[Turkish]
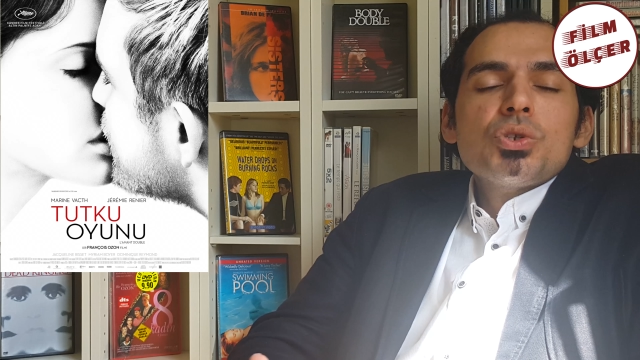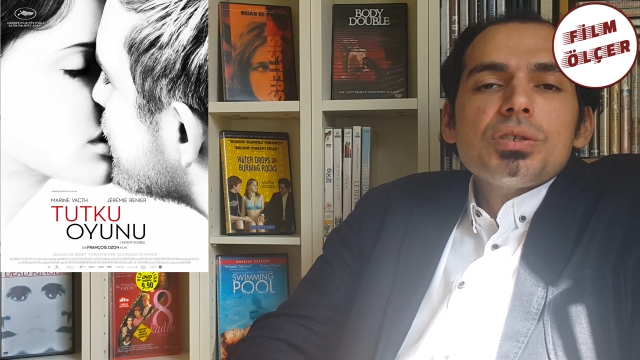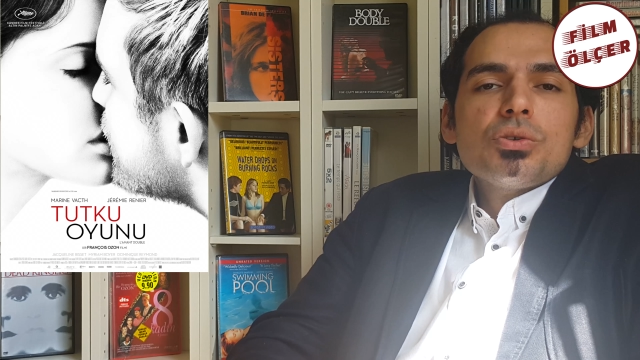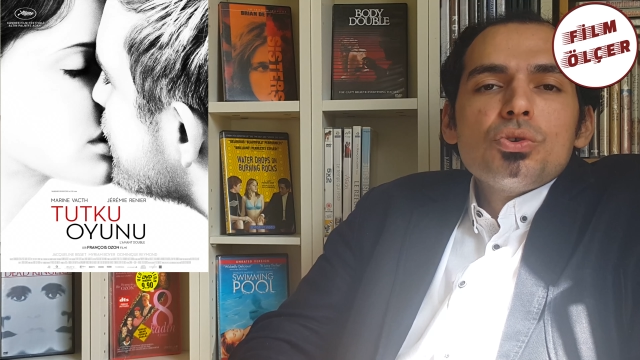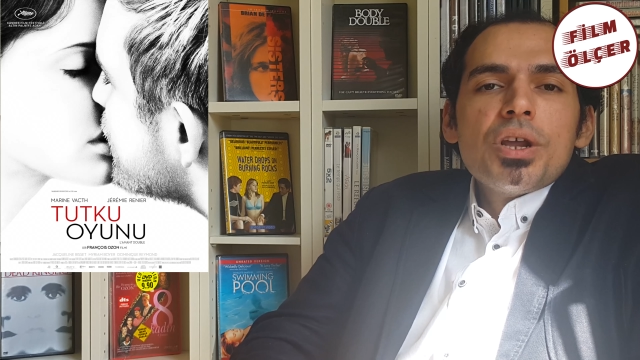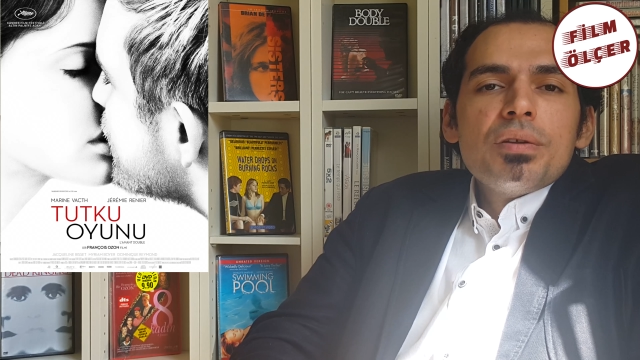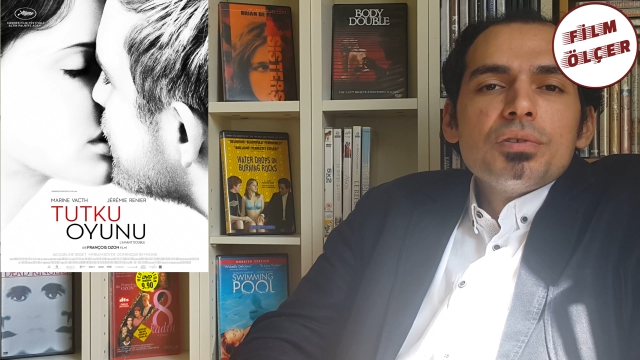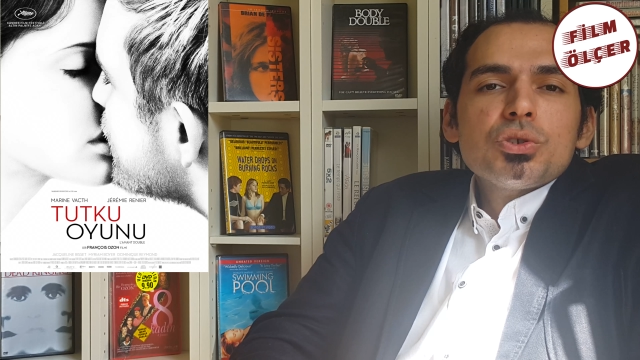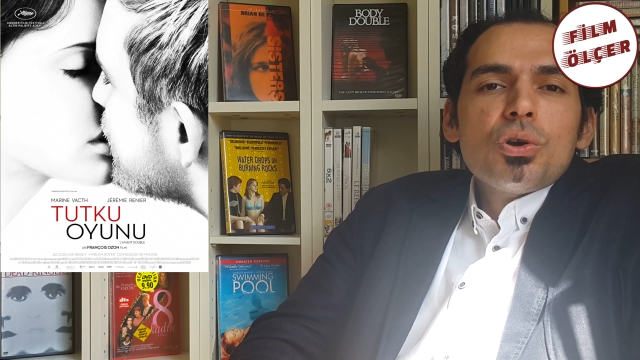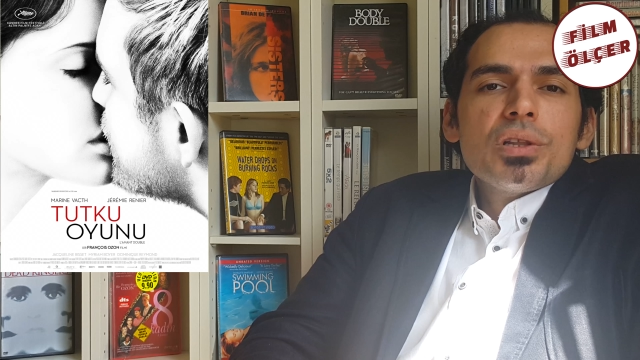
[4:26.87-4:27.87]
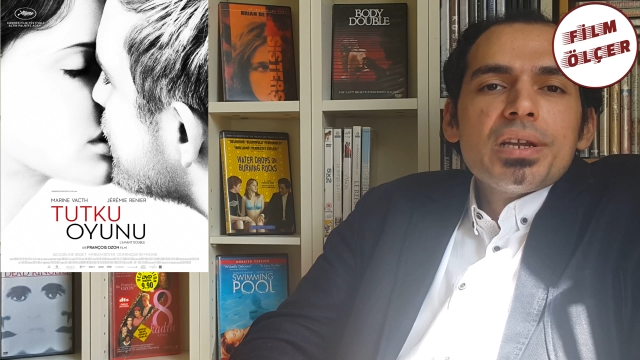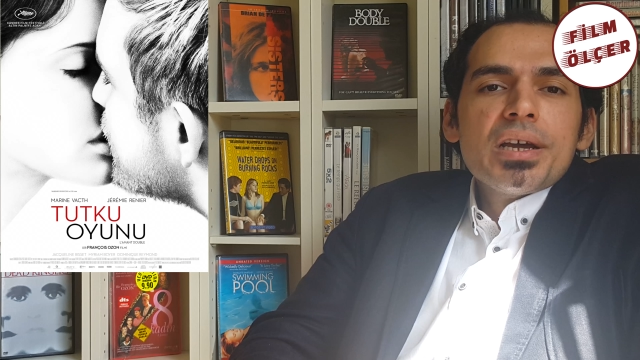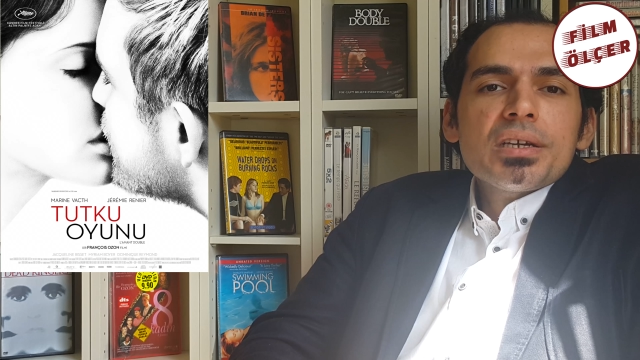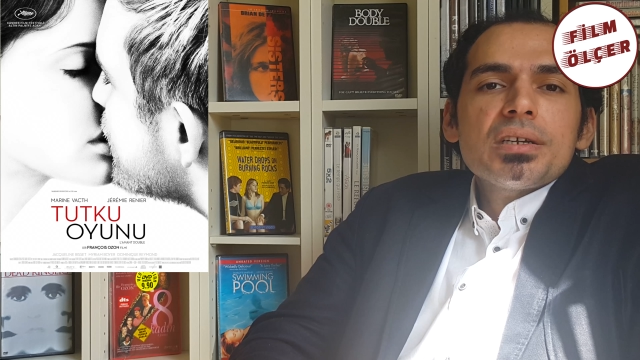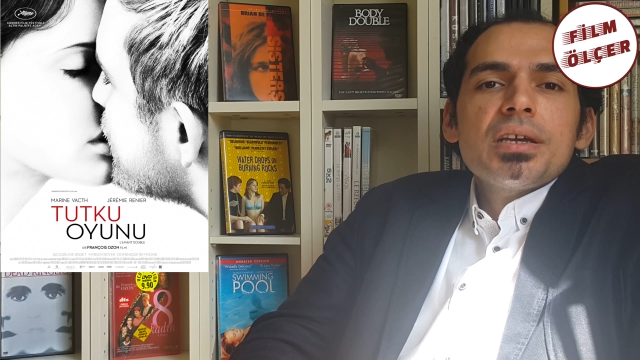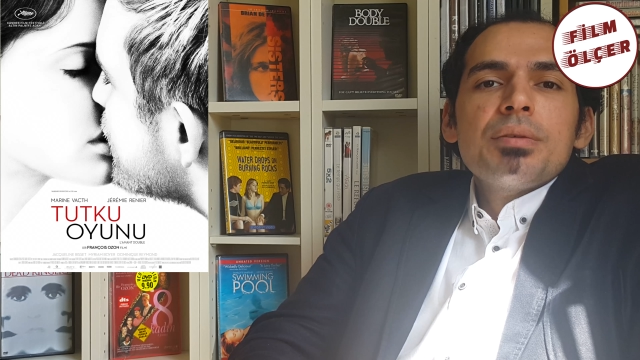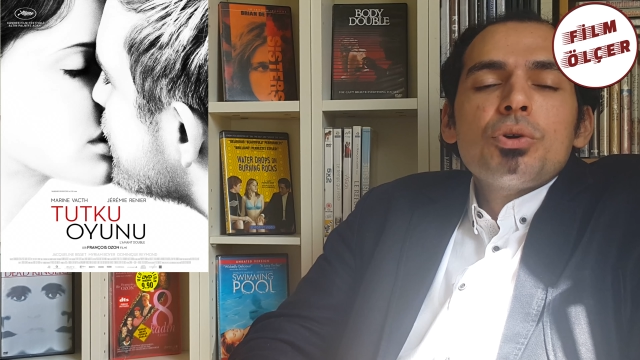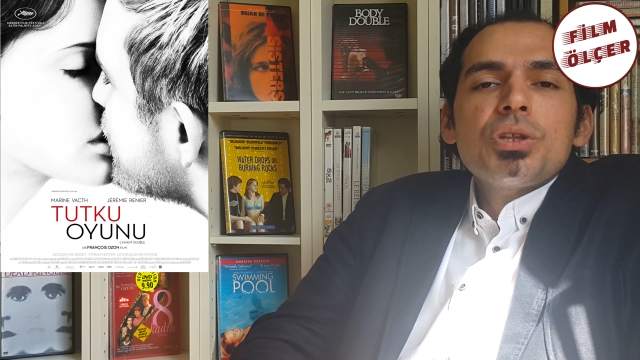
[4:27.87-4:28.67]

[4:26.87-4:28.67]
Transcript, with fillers: Müzesi görevlisi olarak e,